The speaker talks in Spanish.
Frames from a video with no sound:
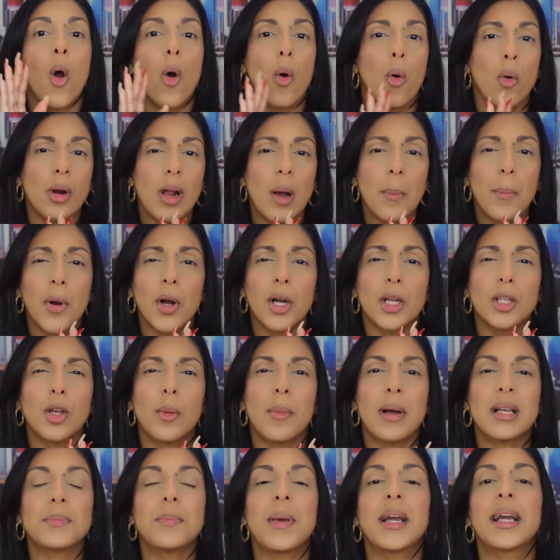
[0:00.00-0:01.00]
una un
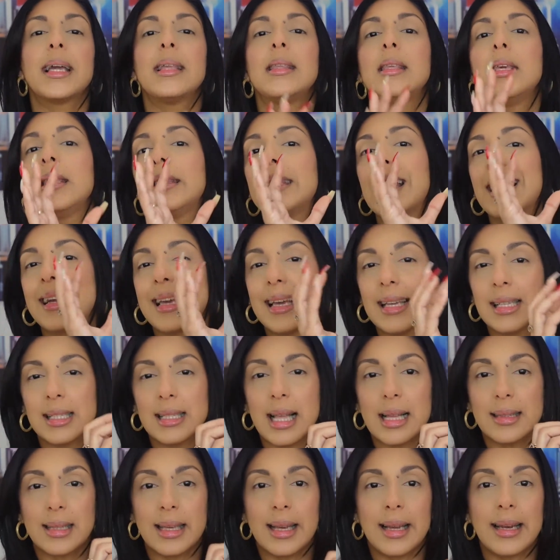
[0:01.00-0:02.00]
poquito más pequeñita que
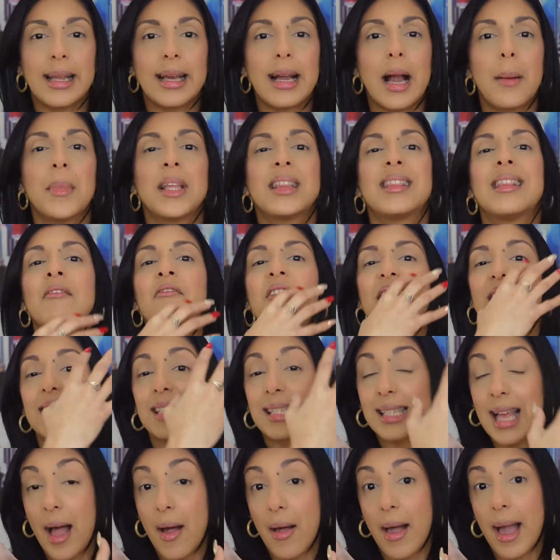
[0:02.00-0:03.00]
está técnicamente
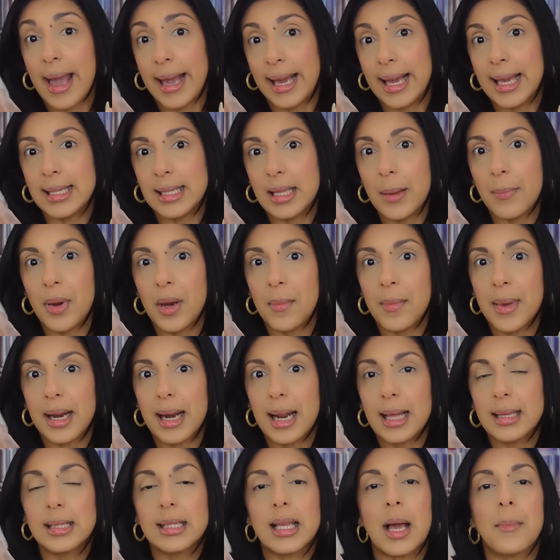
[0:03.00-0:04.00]
basada en este primer
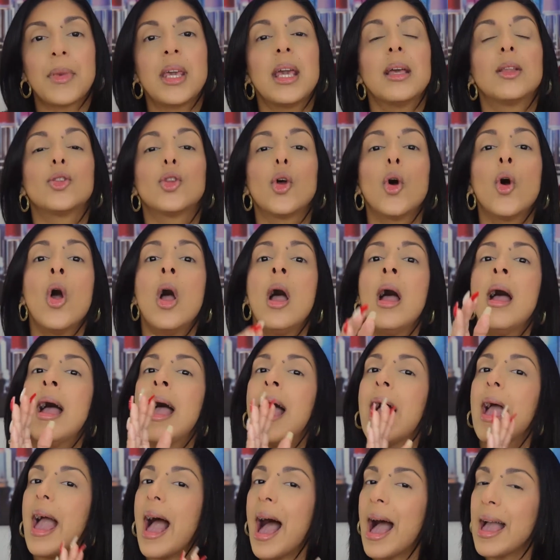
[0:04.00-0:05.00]
lanzamiento.
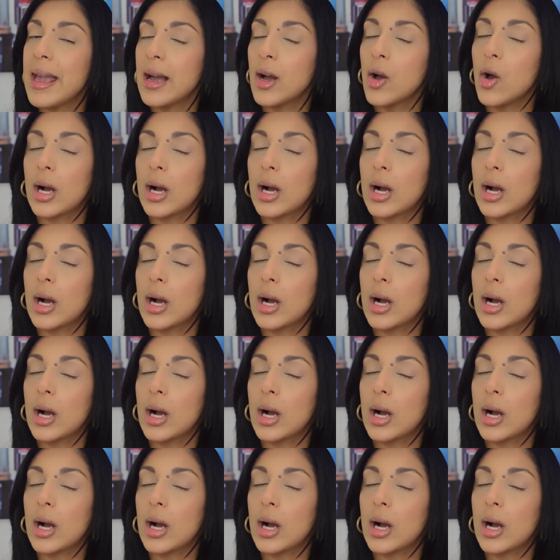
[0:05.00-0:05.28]
Hay en